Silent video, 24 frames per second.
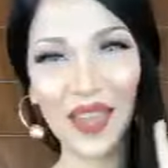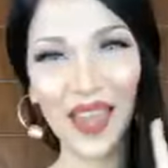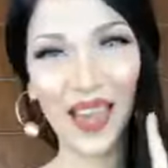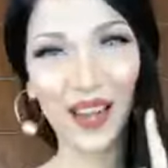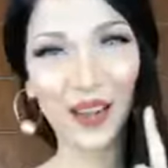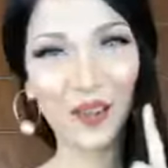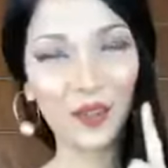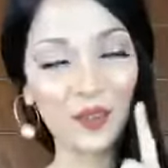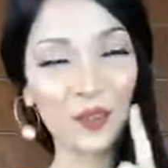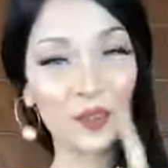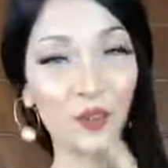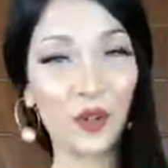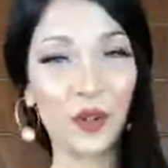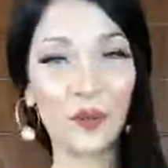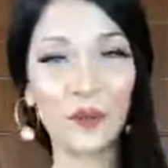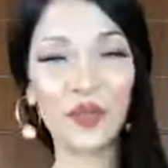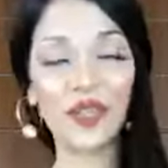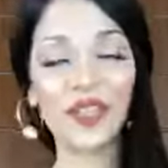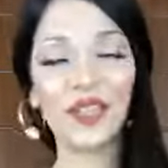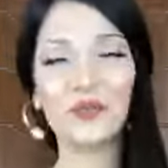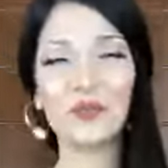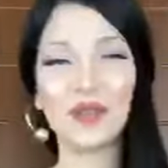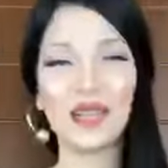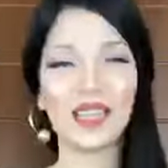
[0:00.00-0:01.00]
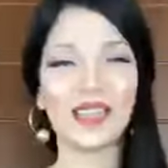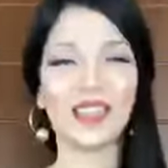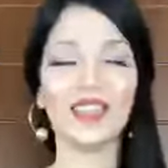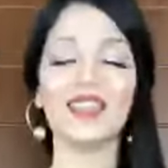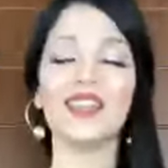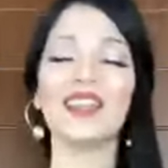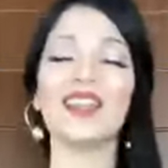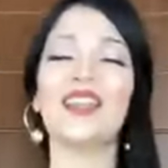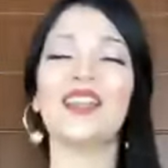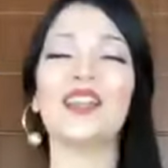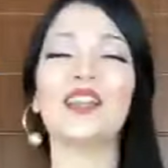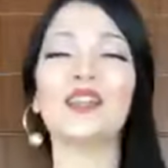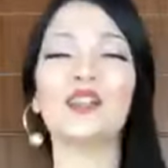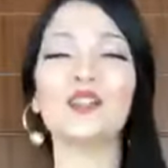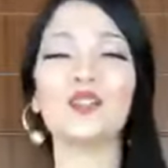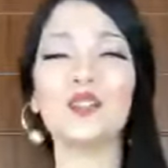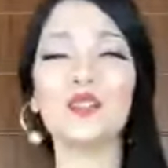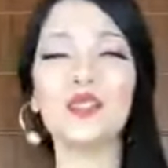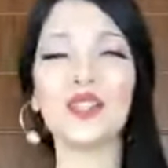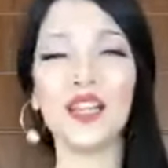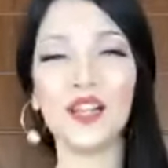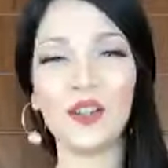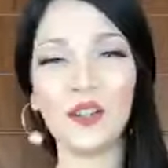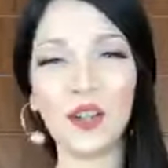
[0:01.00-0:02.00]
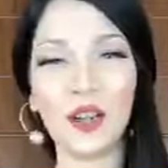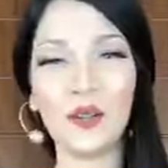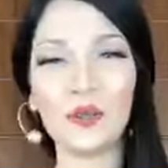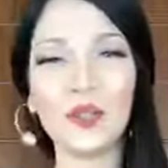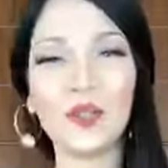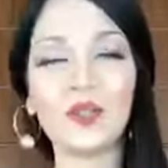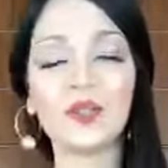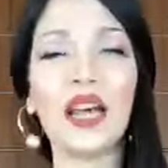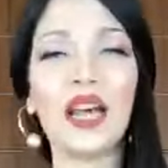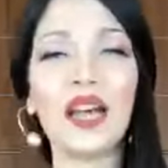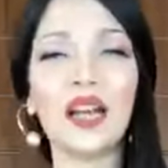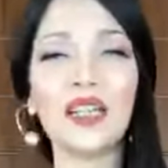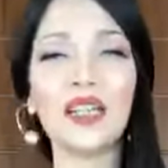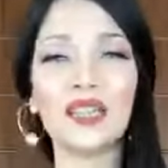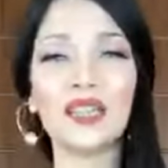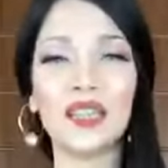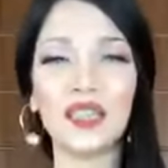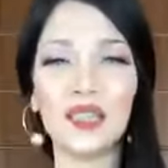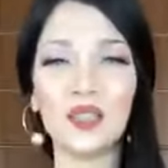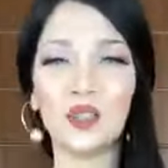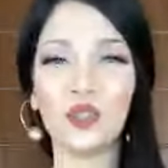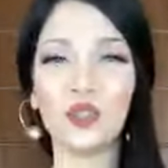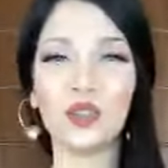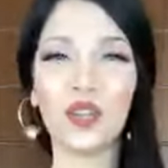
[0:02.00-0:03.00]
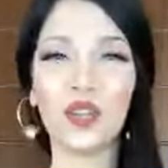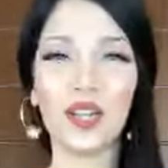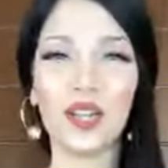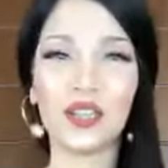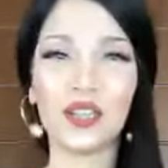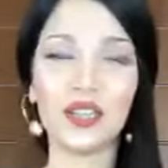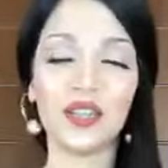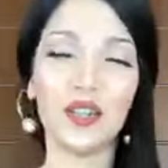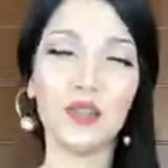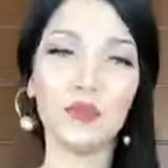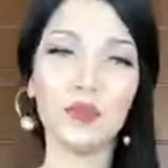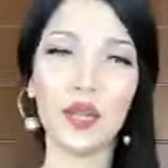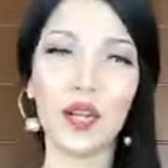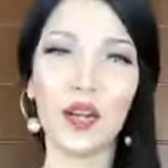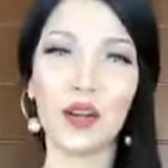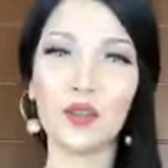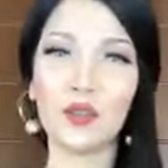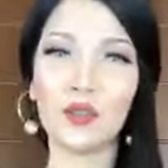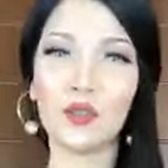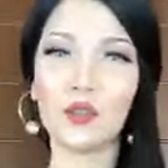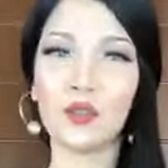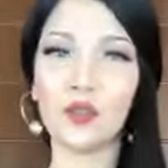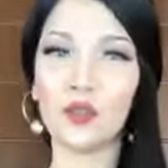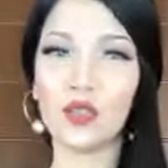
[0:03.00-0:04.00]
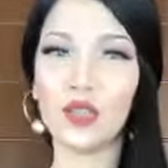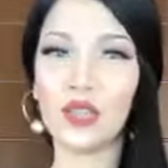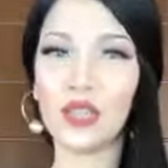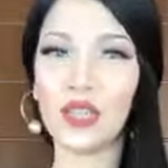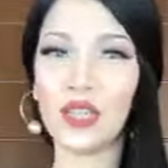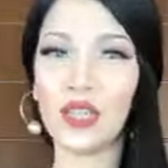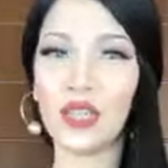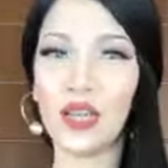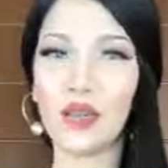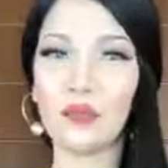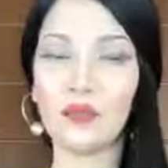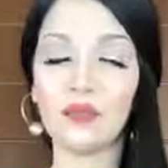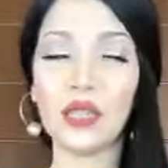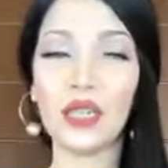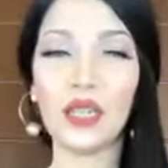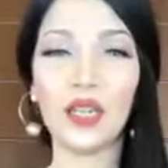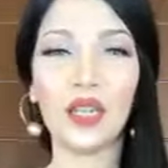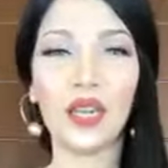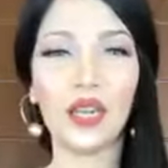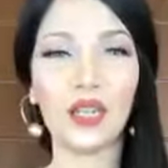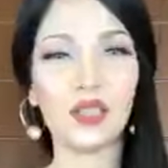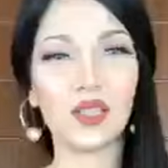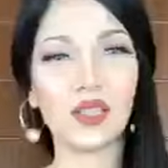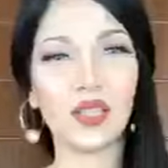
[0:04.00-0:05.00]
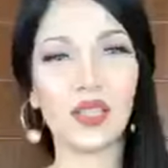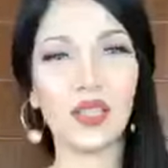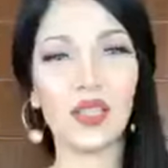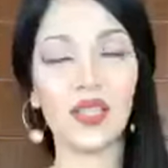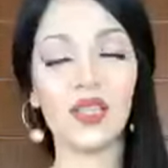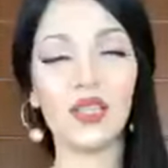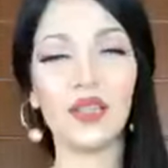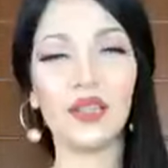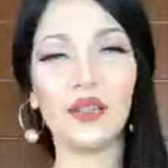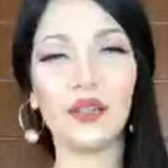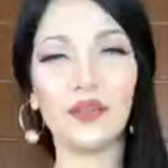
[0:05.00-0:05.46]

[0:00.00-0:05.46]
এখনও নয় মিনিট বাকি সো যাই হোক আমি একটু তাড়াতাড়ি চলে আসলাম কারণ হচ্ছে গিয়ে আমি আজকে